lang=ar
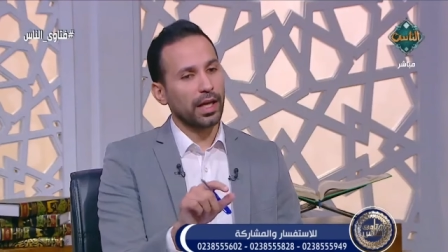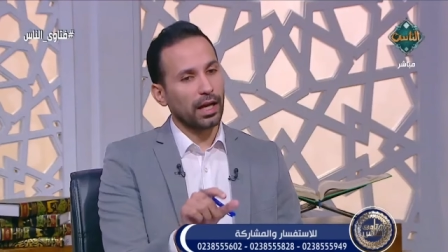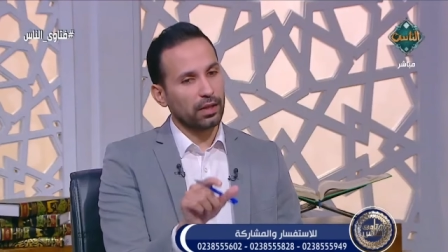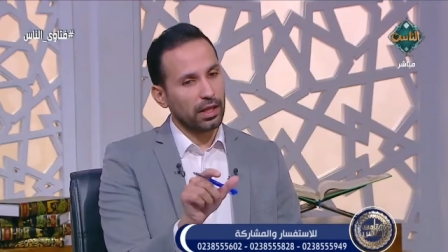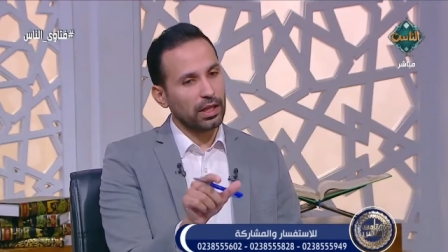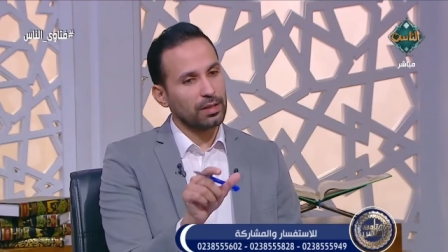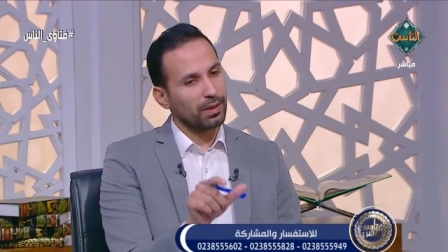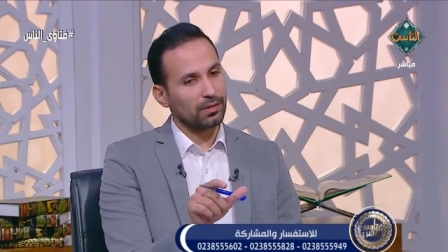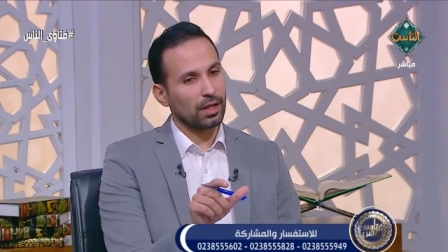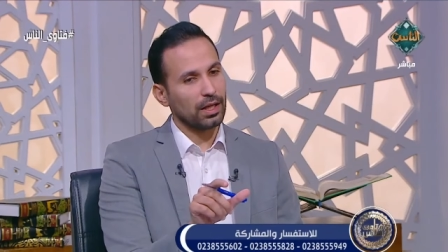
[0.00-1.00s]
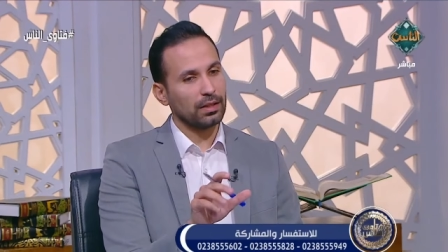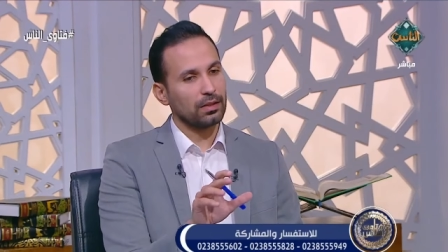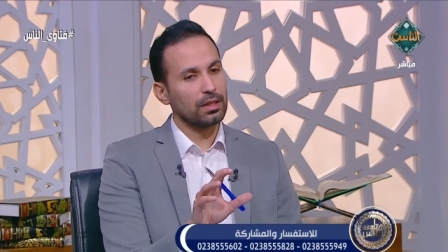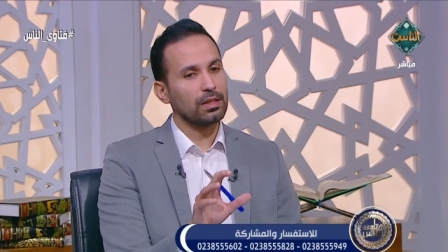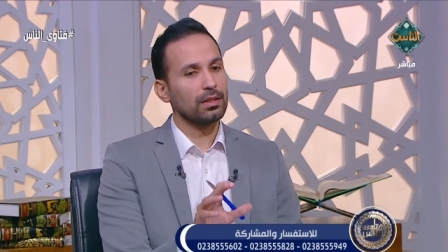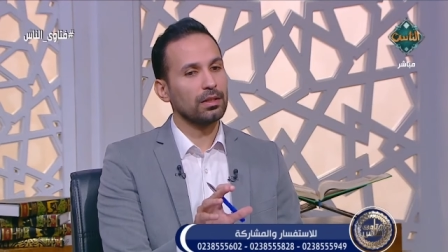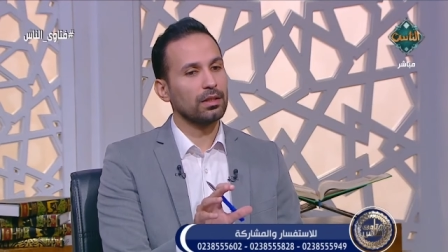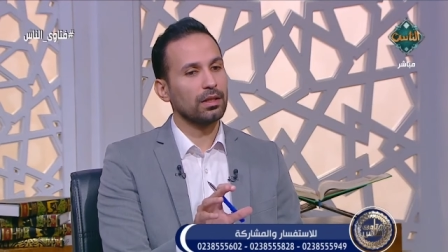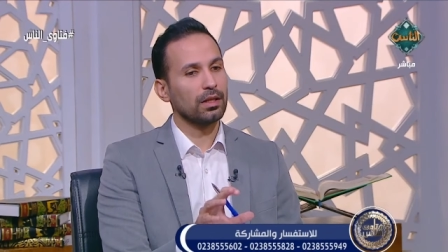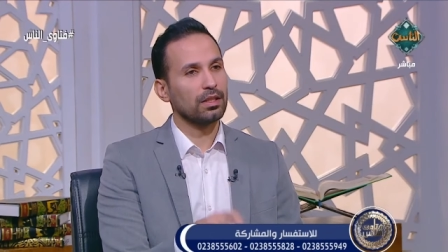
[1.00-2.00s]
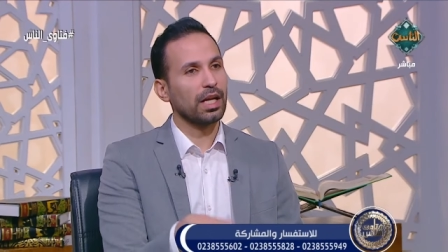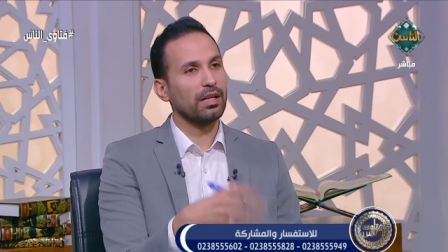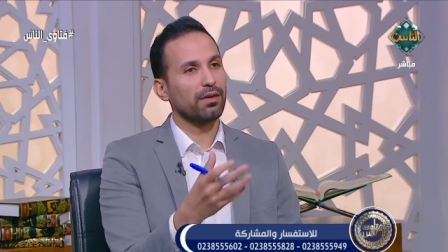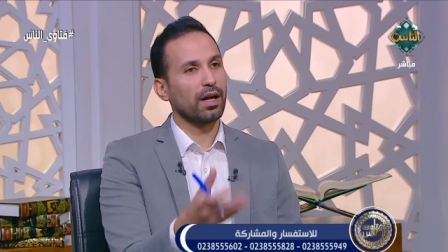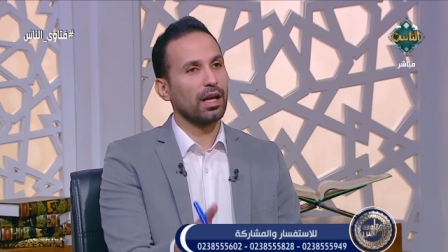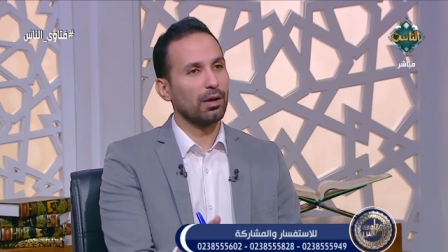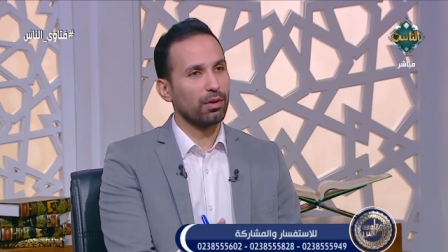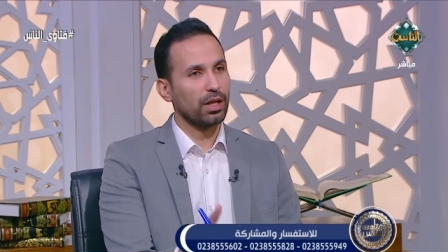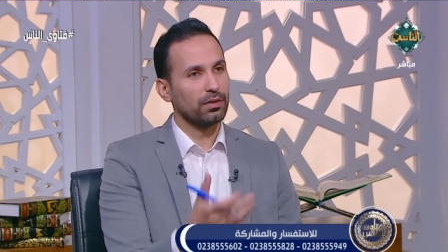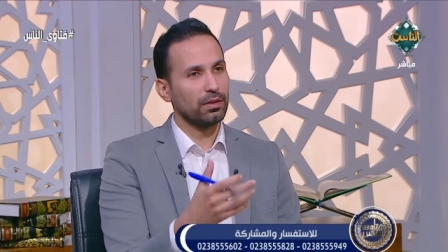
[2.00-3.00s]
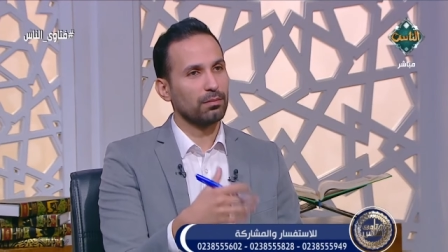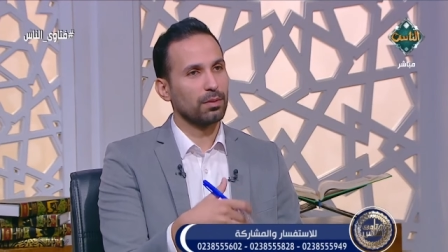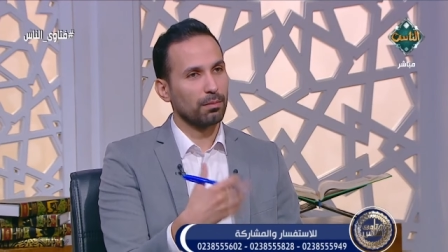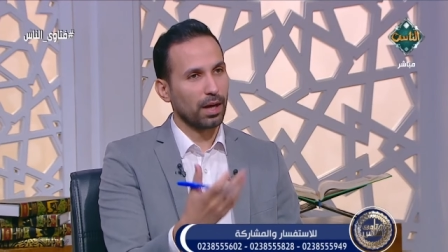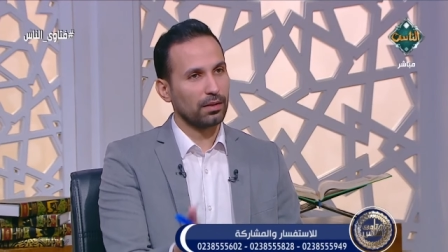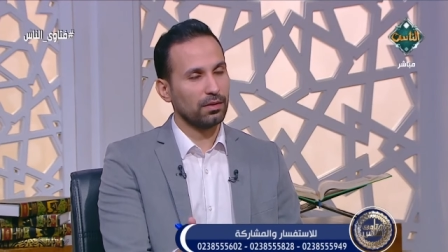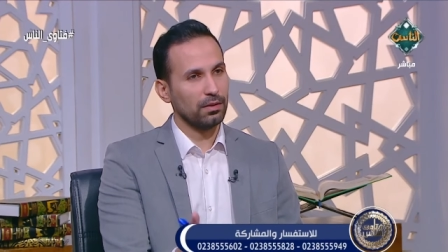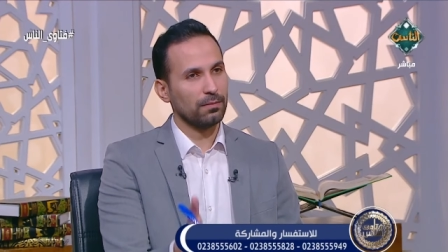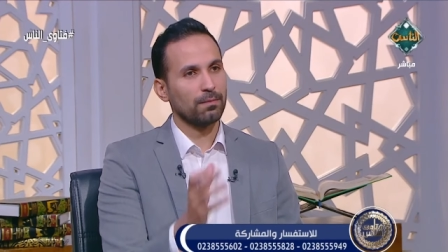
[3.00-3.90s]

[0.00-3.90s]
نرجع تاني لمساله اني خايف على اولادي من بعدي